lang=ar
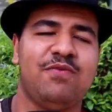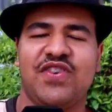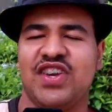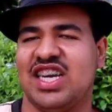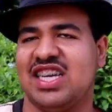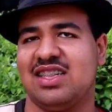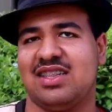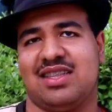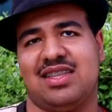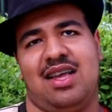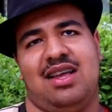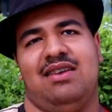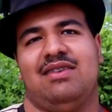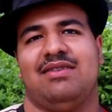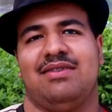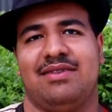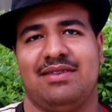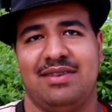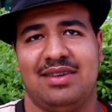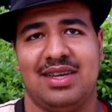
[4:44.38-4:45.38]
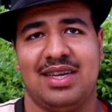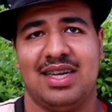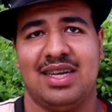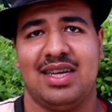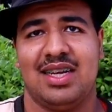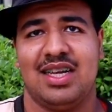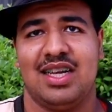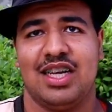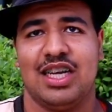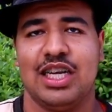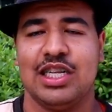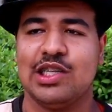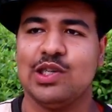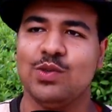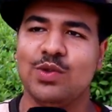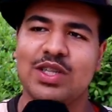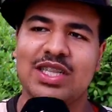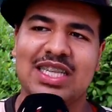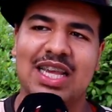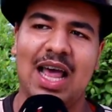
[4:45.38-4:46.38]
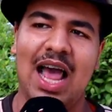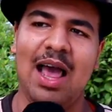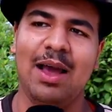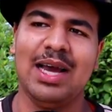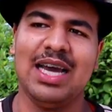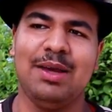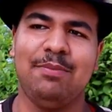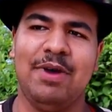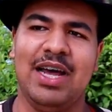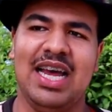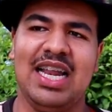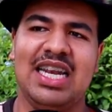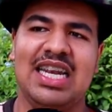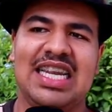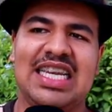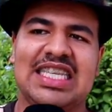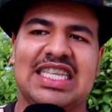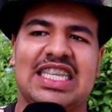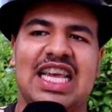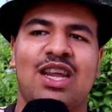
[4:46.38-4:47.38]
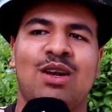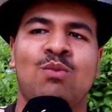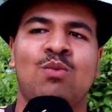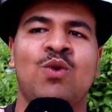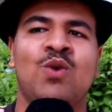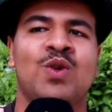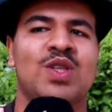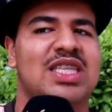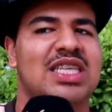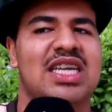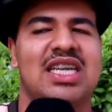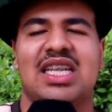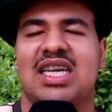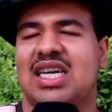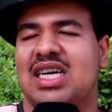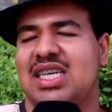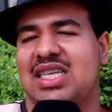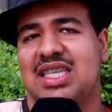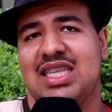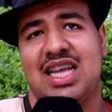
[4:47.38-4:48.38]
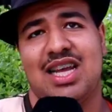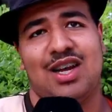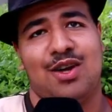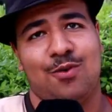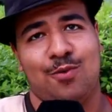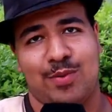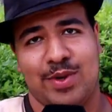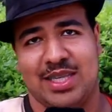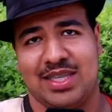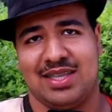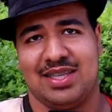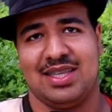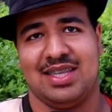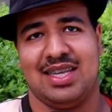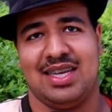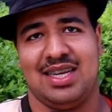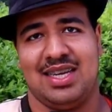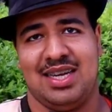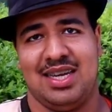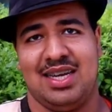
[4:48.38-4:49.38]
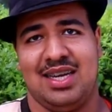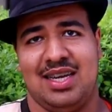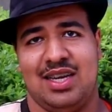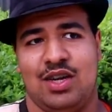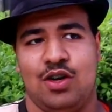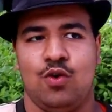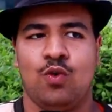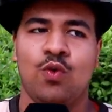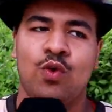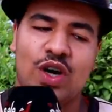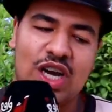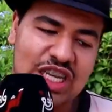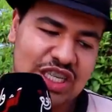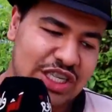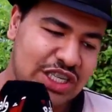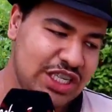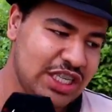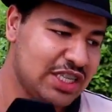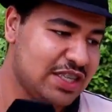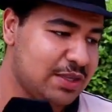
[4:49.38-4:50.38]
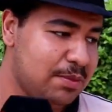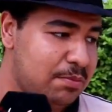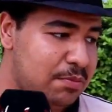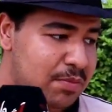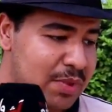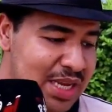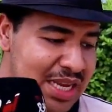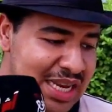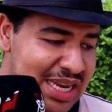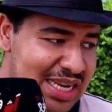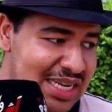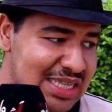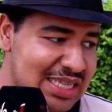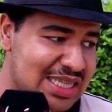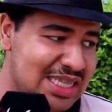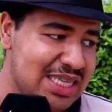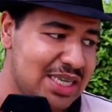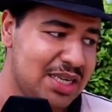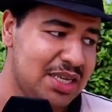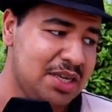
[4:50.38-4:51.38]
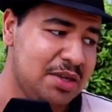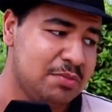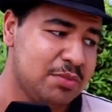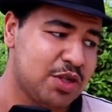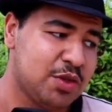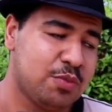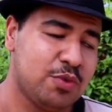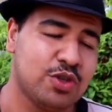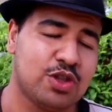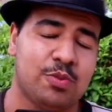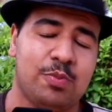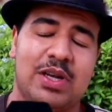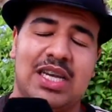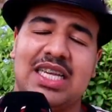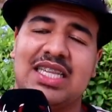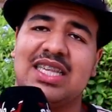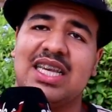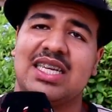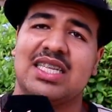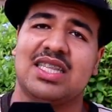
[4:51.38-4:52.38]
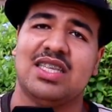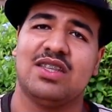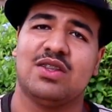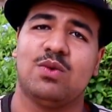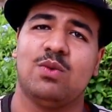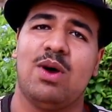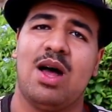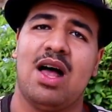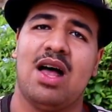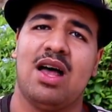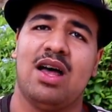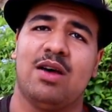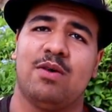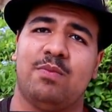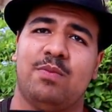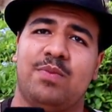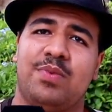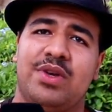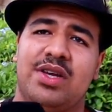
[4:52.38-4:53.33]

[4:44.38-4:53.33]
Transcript: فيك انت كتكون تاعك بحال لسان موصل الرساله وبس وكجسم الا كنتي مضبوط باللي زاكسيسوار